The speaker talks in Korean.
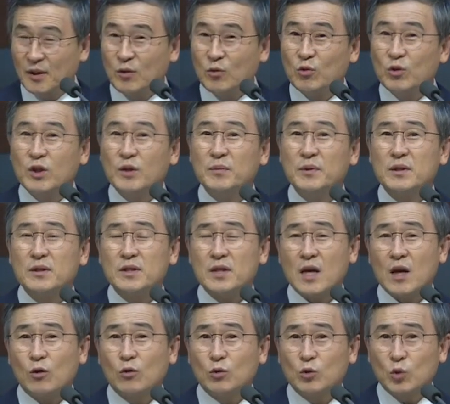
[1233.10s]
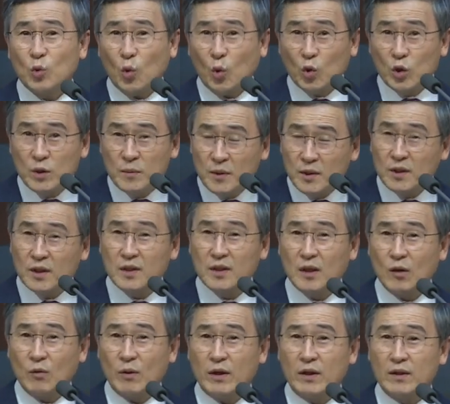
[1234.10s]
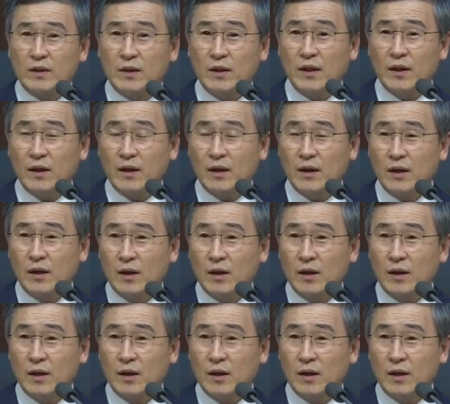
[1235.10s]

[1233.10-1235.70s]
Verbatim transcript: 우리는 자꾸 돈이면 된다고 하는데